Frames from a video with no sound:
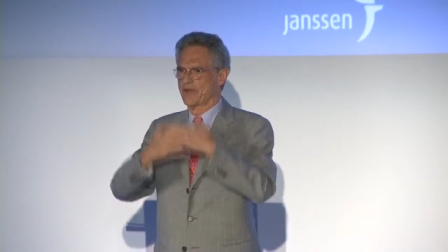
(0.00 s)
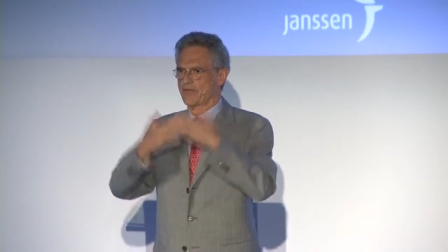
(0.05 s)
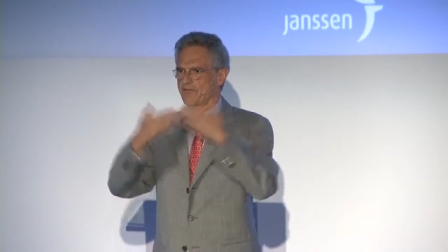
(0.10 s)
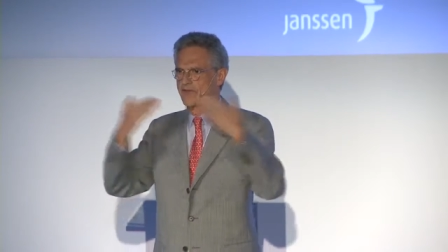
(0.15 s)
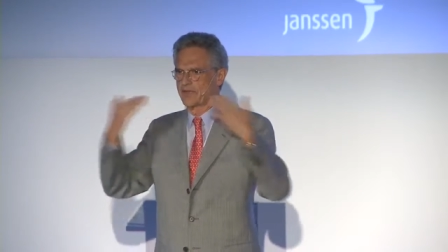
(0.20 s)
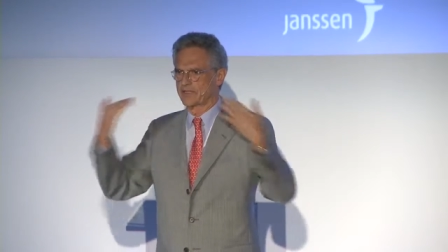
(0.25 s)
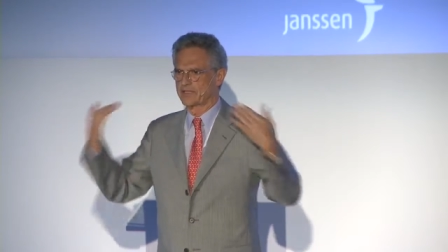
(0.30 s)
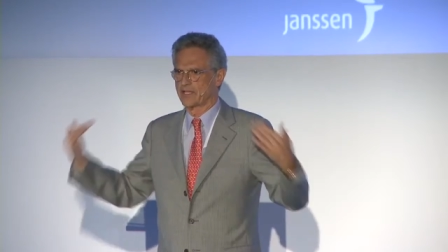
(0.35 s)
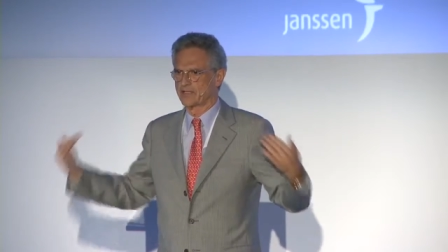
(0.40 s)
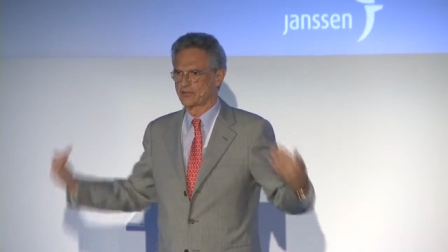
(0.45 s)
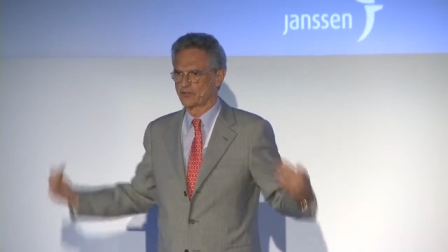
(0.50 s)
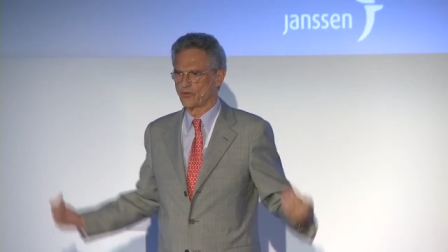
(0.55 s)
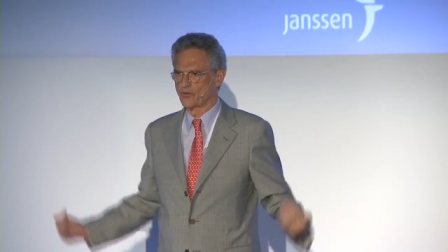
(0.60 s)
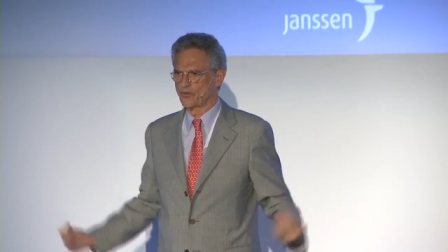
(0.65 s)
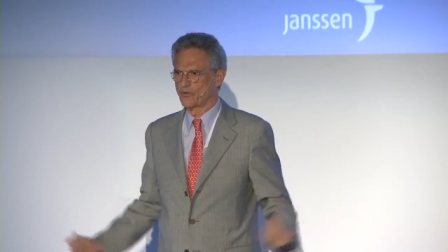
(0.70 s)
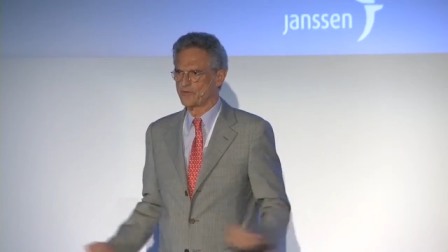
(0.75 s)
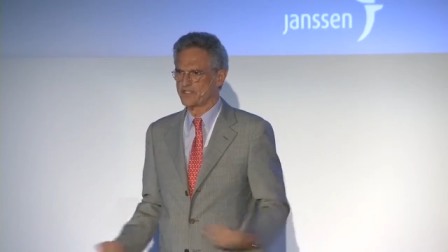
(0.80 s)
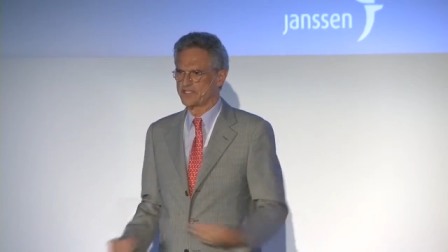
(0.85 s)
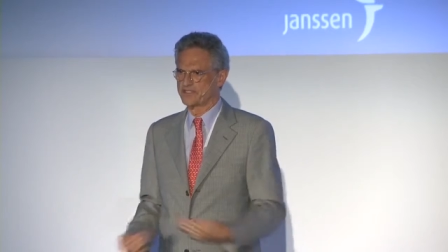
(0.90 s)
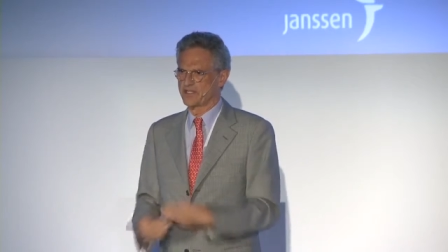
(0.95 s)
me afecta
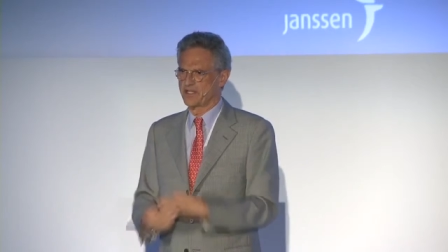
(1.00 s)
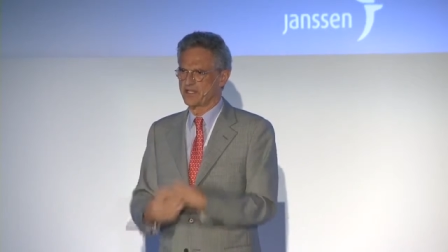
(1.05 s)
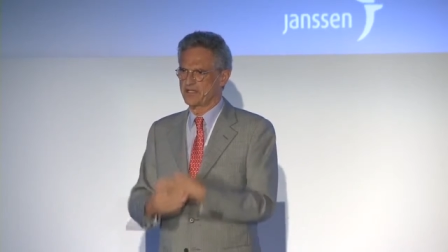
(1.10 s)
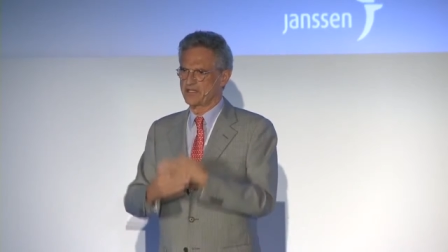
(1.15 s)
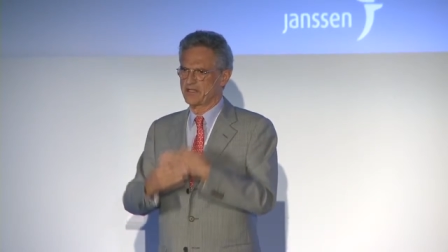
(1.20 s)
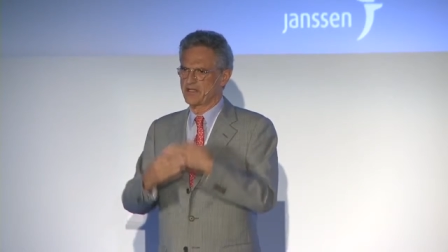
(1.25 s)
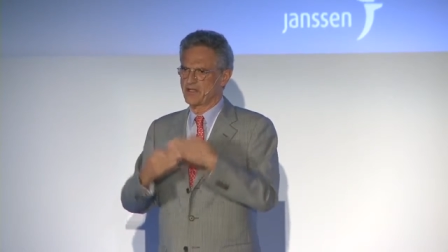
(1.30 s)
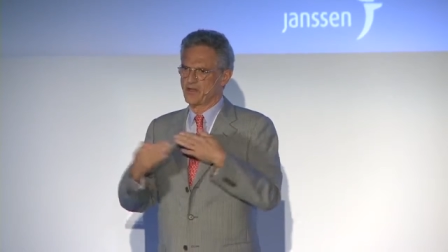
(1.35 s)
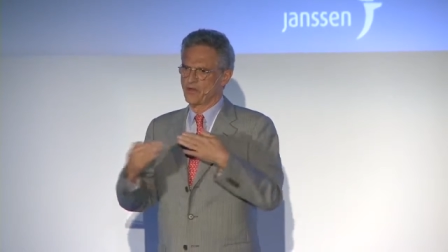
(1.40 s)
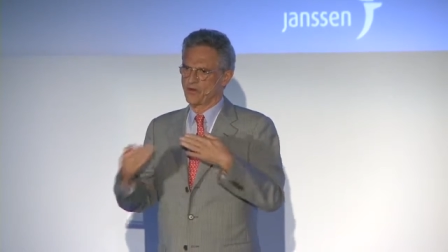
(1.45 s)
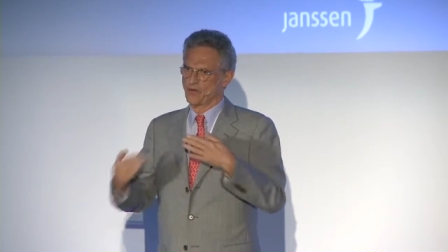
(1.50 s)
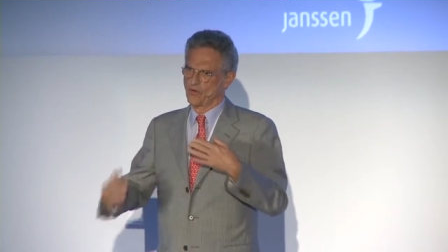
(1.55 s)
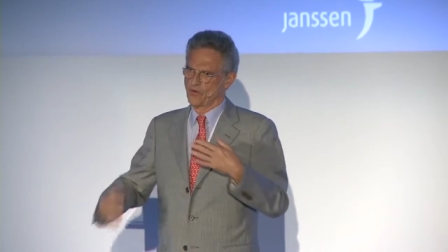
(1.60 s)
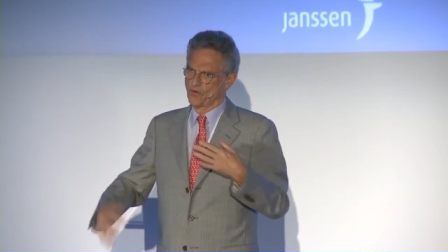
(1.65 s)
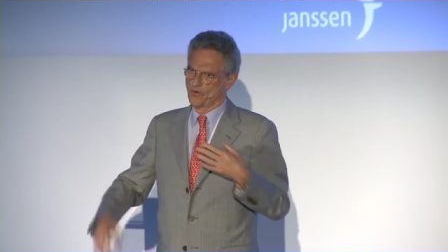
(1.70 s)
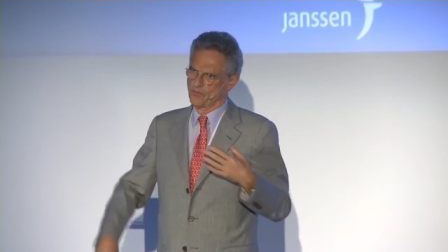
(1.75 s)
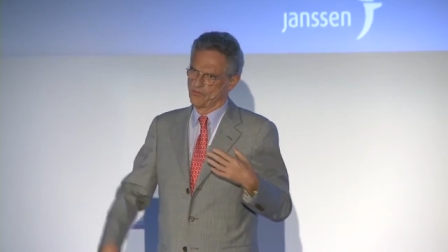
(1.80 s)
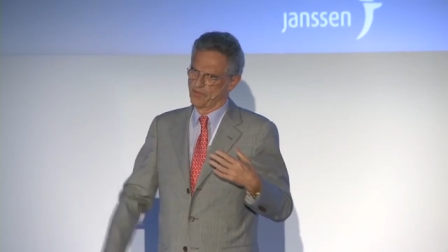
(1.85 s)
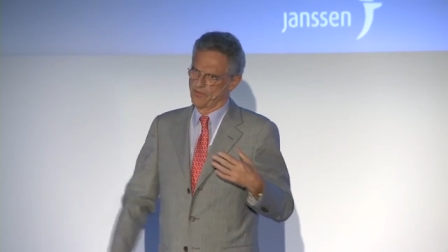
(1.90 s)
todo mi ser o